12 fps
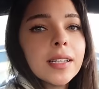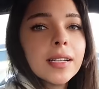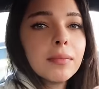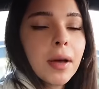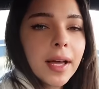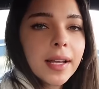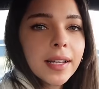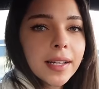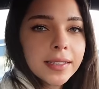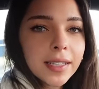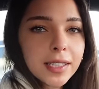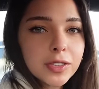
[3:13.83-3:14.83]
المحل
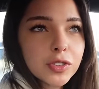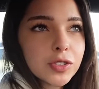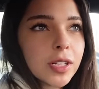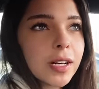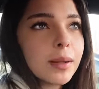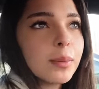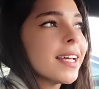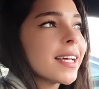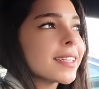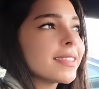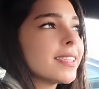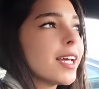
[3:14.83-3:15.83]
هيدا استرولاب
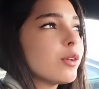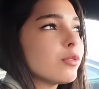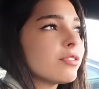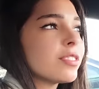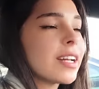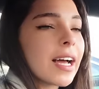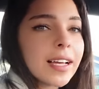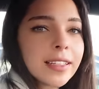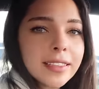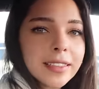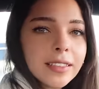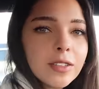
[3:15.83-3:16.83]
كتير حلوه فيه
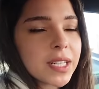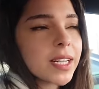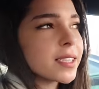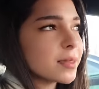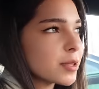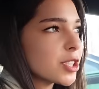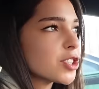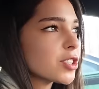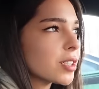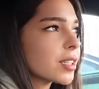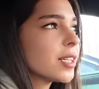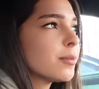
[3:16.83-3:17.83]
القعده انا اذا بدي
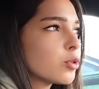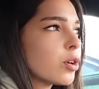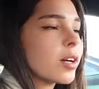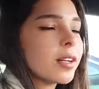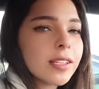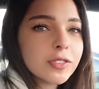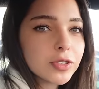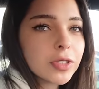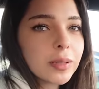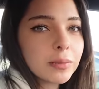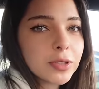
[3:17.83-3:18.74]
اشتغل بروح على استرولاب